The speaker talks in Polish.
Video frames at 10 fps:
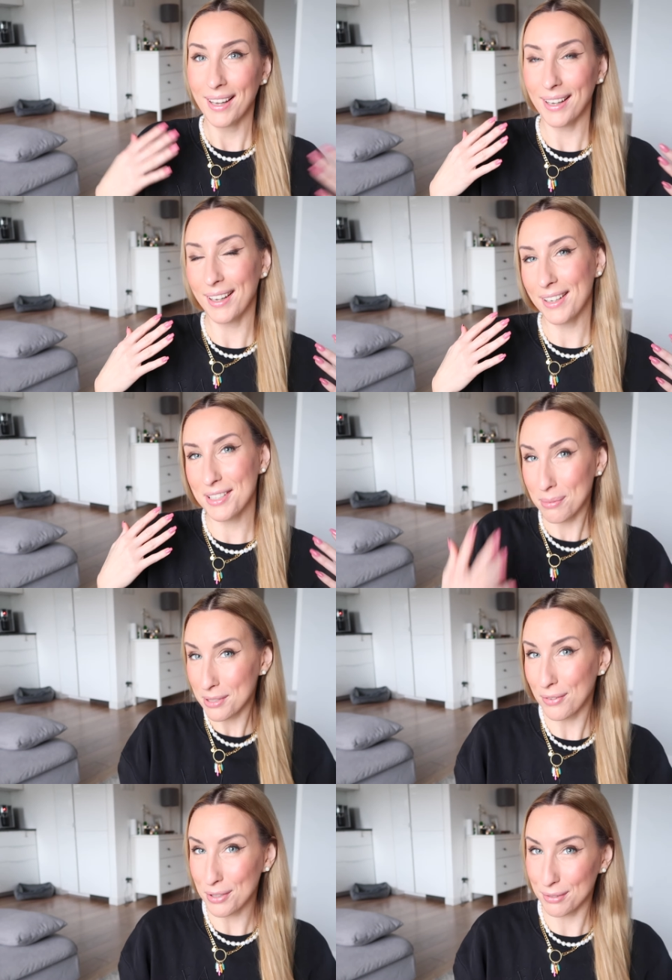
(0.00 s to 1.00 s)
E, żeby
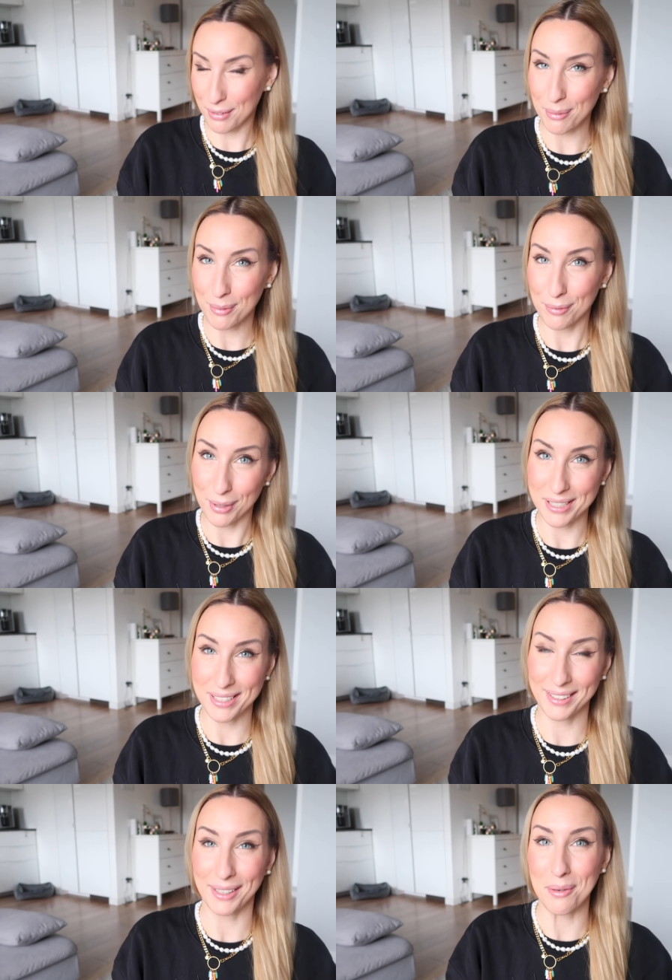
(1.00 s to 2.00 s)
stworzyć Wam
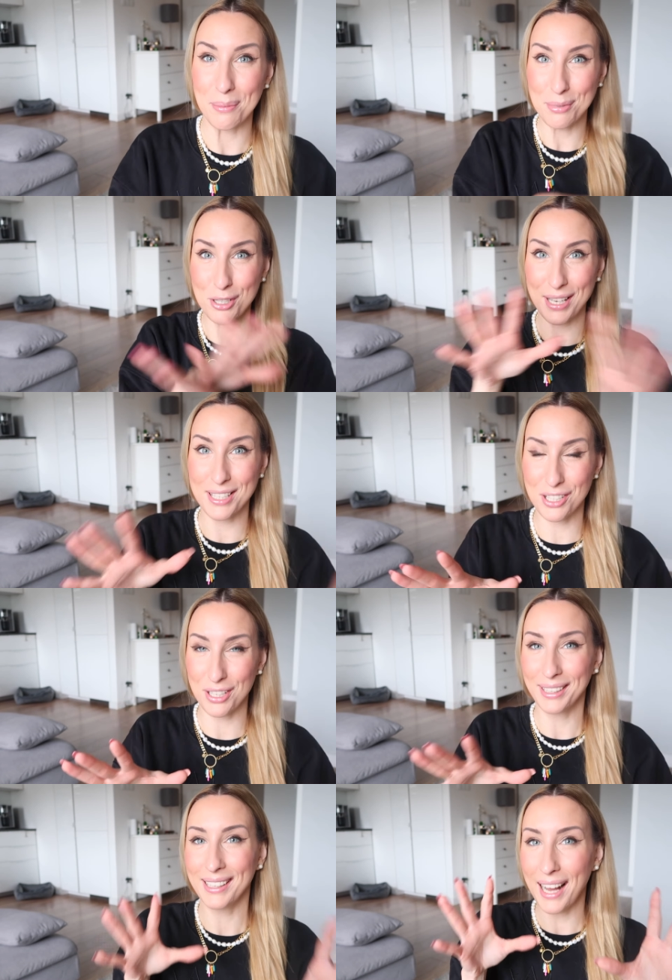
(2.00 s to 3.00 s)
właśnie taką
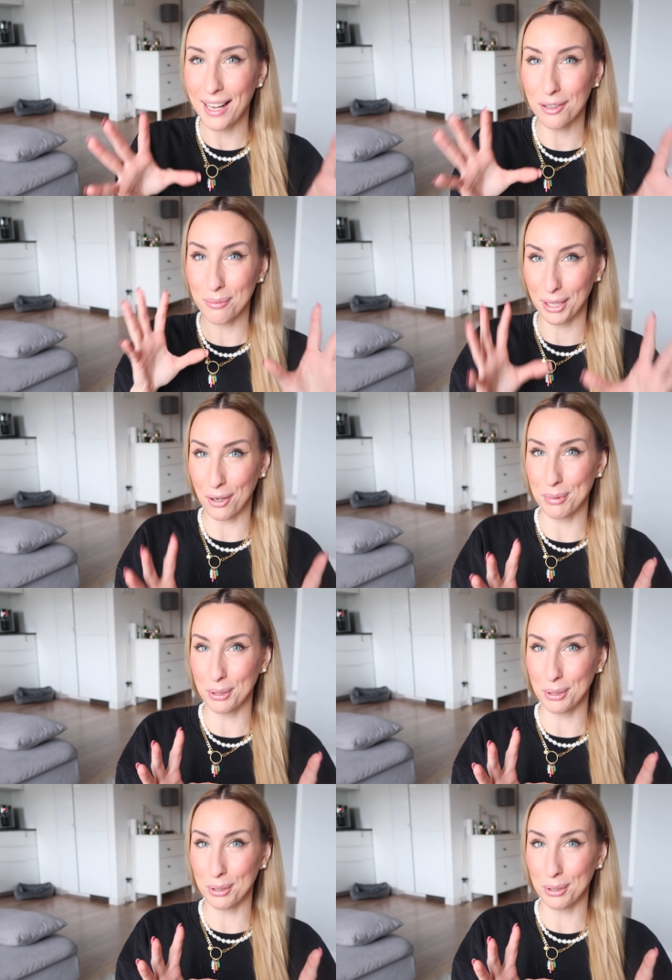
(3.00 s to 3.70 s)
przestrzeń idealną dla kobiet,